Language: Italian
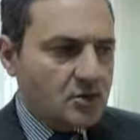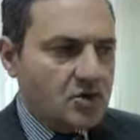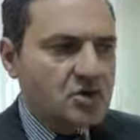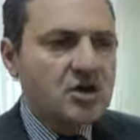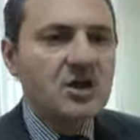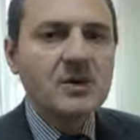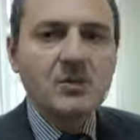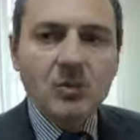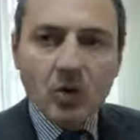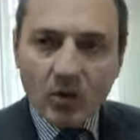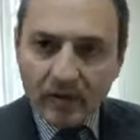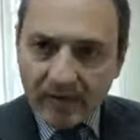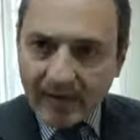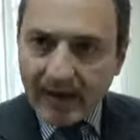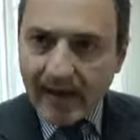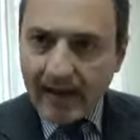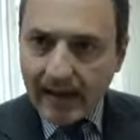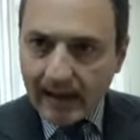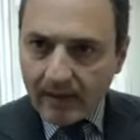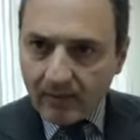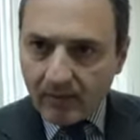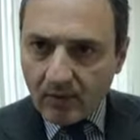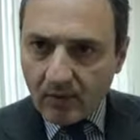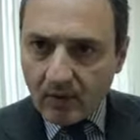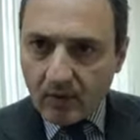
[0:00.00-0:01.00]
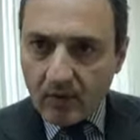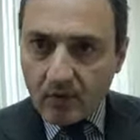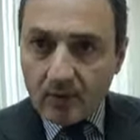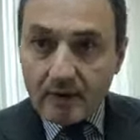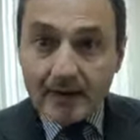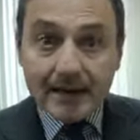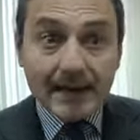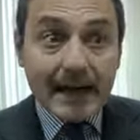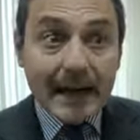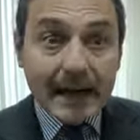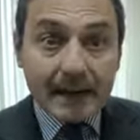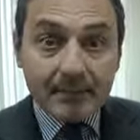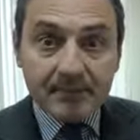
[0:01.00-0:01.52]
ci muoviamo
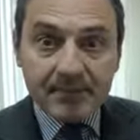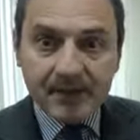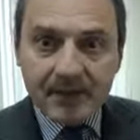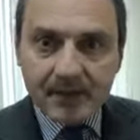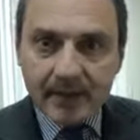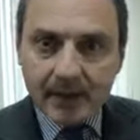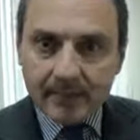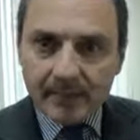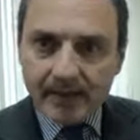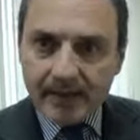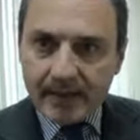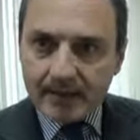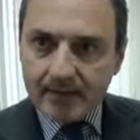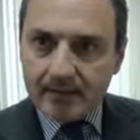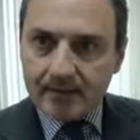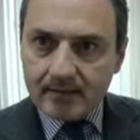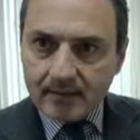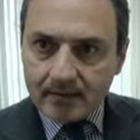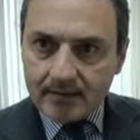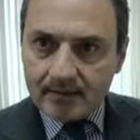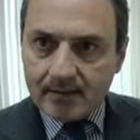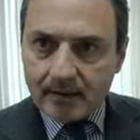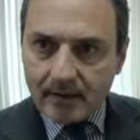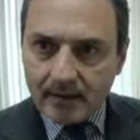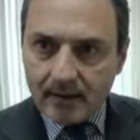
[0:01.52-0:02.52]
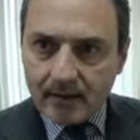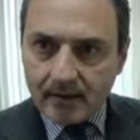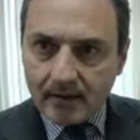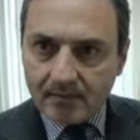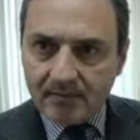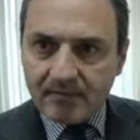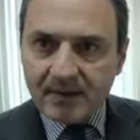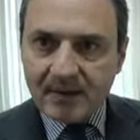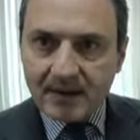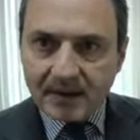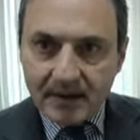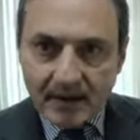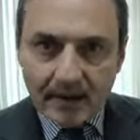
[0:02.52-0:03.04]
rapidamente
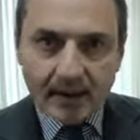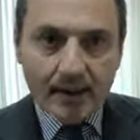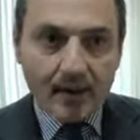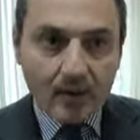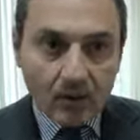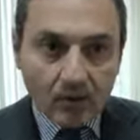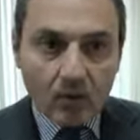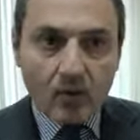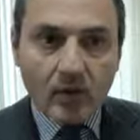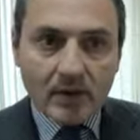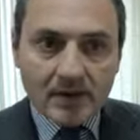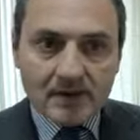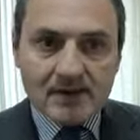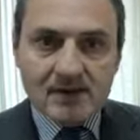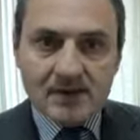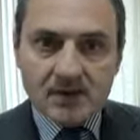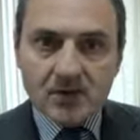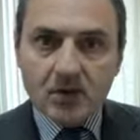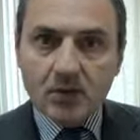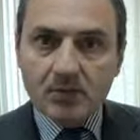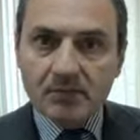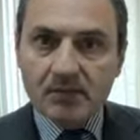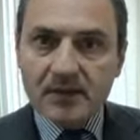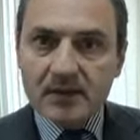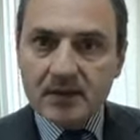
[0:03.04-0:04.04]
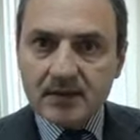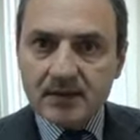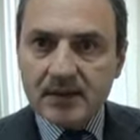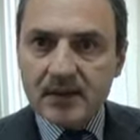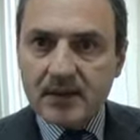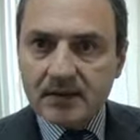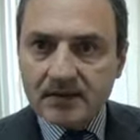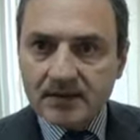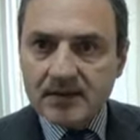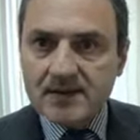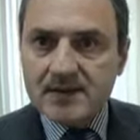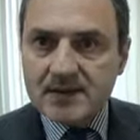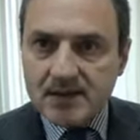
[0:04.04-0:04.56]
perché questi
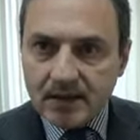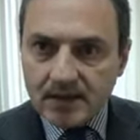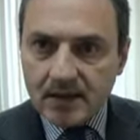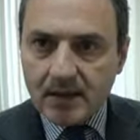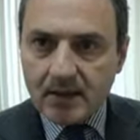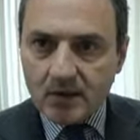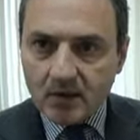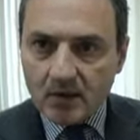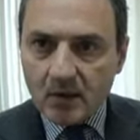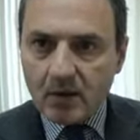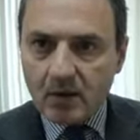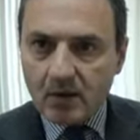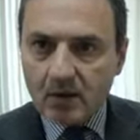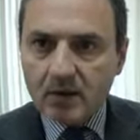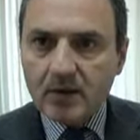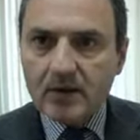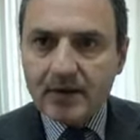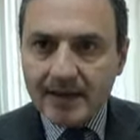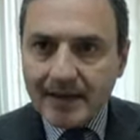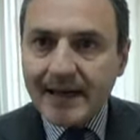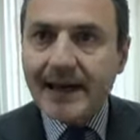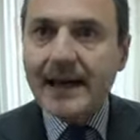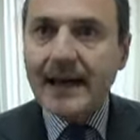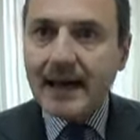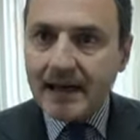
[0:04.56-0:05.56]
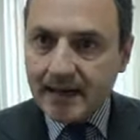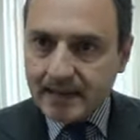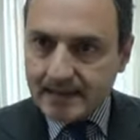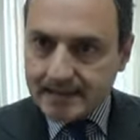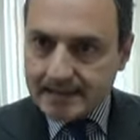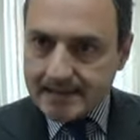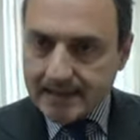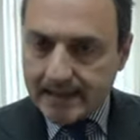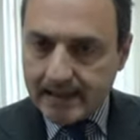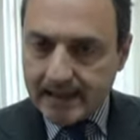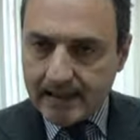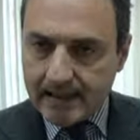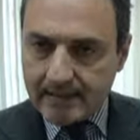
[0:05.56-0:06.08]
obiettivi siano
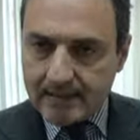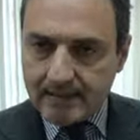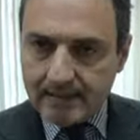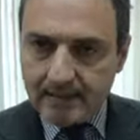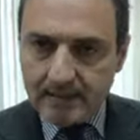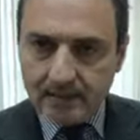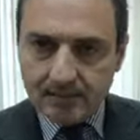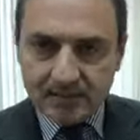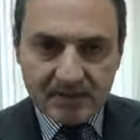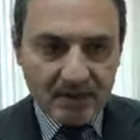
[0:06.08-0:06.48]
realizzati,